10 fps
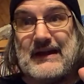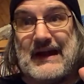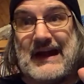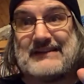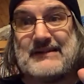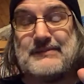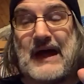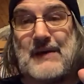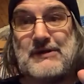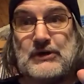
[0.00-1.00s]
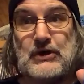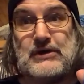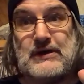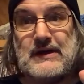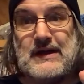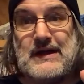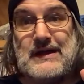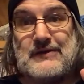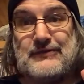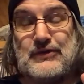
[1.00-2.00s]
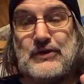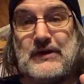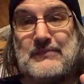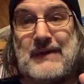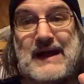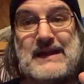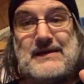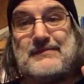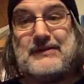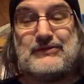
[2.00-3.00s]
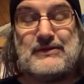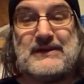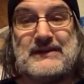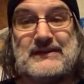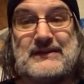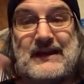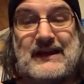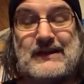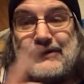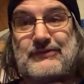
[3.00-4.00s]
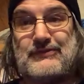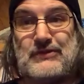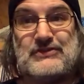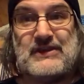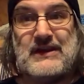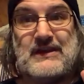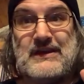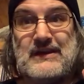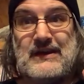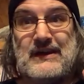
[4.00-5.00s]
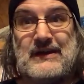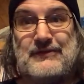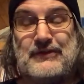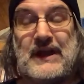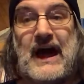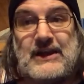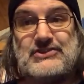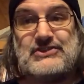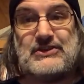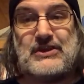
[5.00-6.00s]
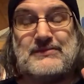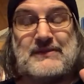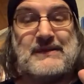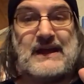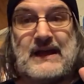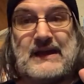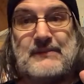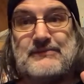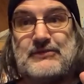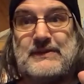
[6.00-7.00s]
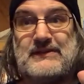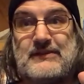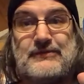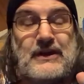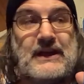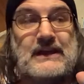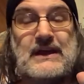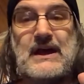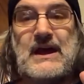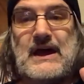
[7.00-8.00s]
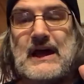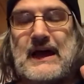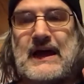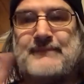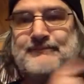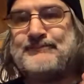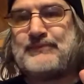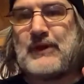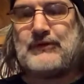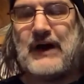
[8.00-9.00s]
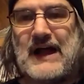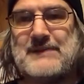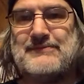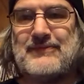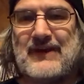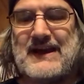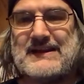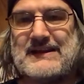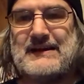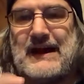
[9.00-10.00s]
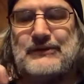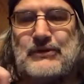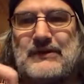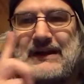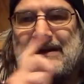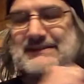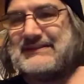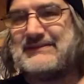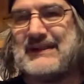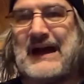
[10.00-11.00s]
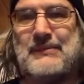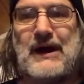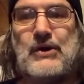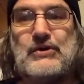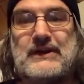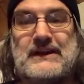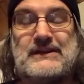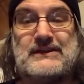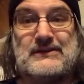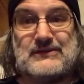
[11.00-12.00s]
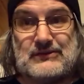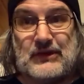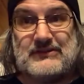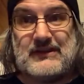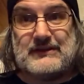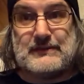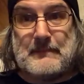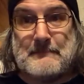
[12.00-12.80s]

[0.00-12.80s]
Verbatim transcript: akzeptabel noch. Für meine persönlichen Einkaufswünsche äh, für einen Arsch, die können mich mal gern haben, spinnt's ja völlig. Ähm, vor allem, weil hier, also, aber auch in Deutschland